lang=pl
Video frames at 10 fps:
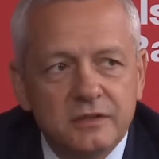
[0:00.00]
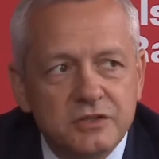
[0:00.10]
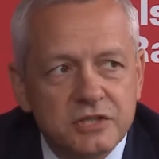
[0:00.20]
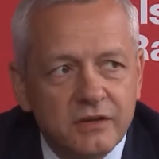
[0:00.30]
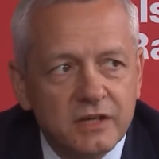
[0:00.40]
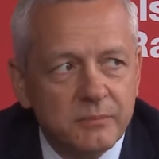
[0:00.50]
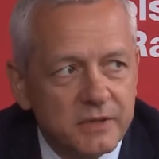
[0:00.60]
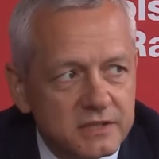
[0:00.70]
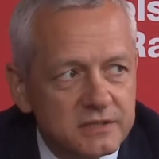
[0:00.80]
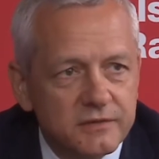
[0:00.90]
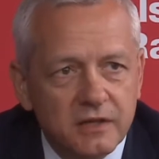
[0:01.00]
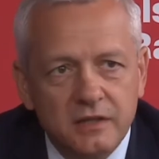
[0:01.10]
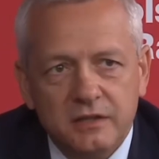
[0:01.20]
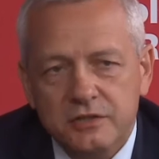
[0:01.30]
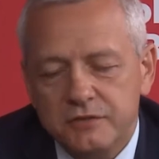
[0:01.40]
działania państwa,
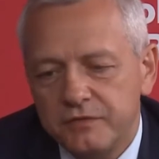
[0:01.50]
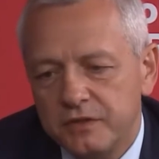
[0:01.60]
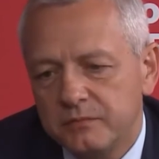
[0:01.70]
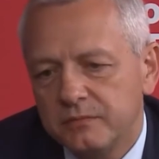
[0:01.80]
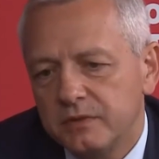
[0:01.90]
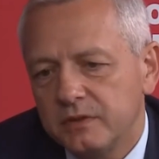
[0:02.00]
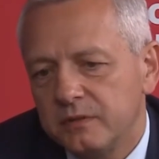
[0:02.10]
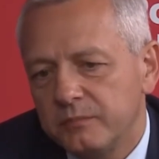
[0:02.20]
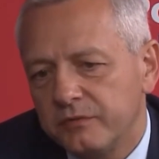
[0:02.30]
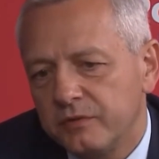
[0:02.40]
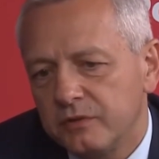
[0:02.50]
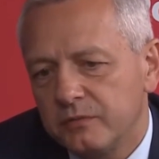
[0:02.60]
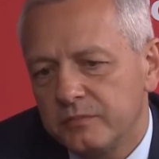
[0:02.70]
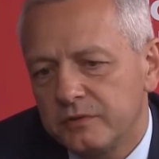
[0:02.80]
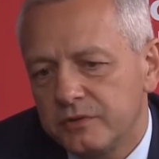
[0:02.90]
ale także firm e, powinno
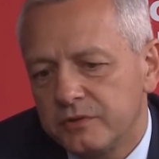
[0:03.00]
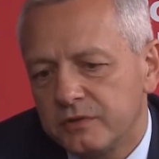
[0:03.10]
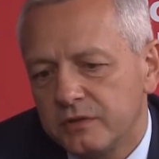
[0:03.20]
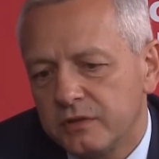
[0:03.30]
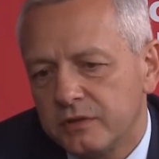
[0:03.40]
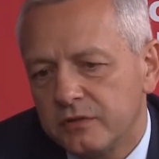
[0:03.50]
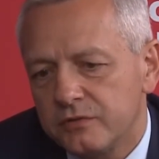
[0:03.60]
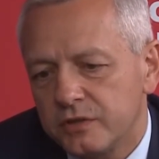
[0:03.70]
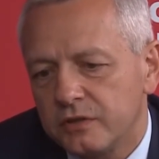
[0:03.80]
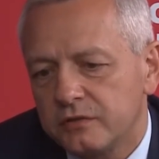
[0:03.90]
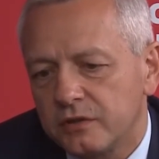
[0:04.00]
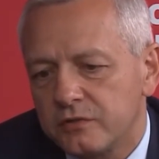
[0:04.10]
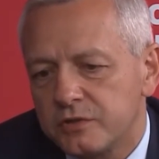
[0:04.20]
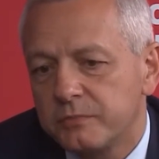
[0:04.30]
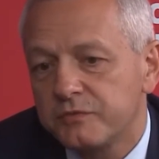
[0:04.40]
być dążenie do tego,
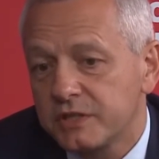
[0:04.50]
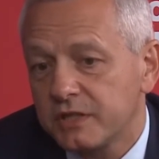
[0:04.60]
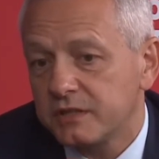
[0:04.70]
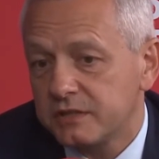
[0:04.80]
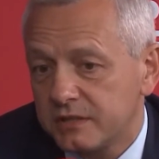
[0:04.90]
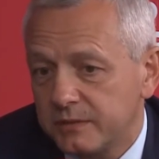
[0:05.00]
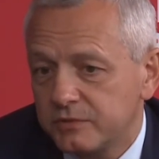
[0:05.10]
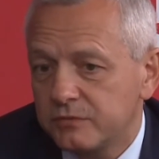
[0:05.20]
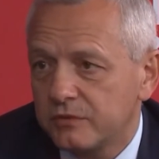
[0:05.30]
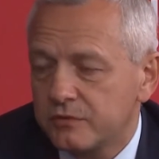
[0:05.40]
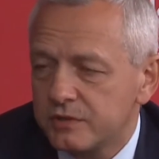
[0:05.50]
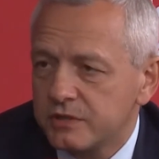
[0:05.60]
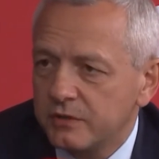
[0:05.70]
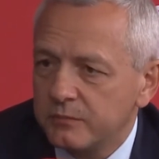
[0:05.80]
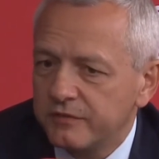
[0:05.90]
żeby wszystkie te systemy, z których
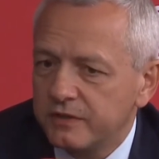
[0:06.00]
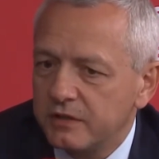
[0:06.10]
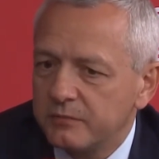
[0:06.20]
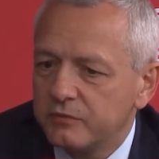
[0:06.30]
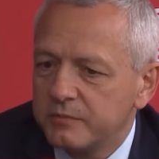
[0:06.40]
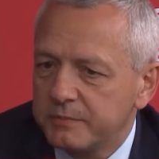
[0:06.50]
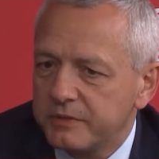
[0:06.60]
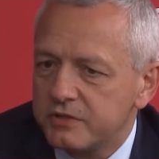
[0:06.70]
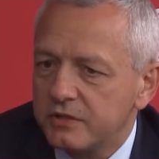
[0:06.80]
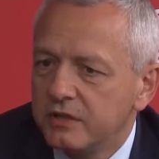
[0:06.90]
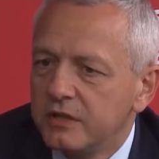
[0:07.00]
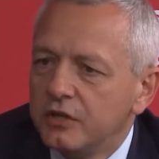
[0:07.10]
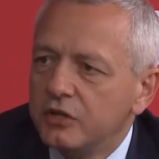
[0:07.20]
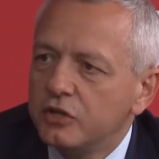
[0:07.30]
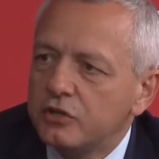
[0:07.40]
korzystają obywatele, były bezpieczne.
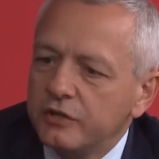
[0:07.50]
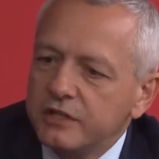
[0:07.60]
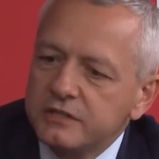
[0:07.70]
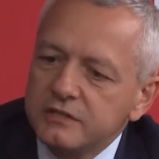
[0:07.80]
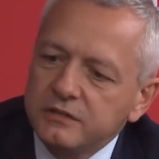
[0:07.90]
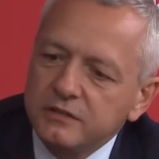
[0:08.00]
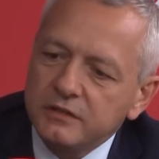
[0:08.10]
I to jest,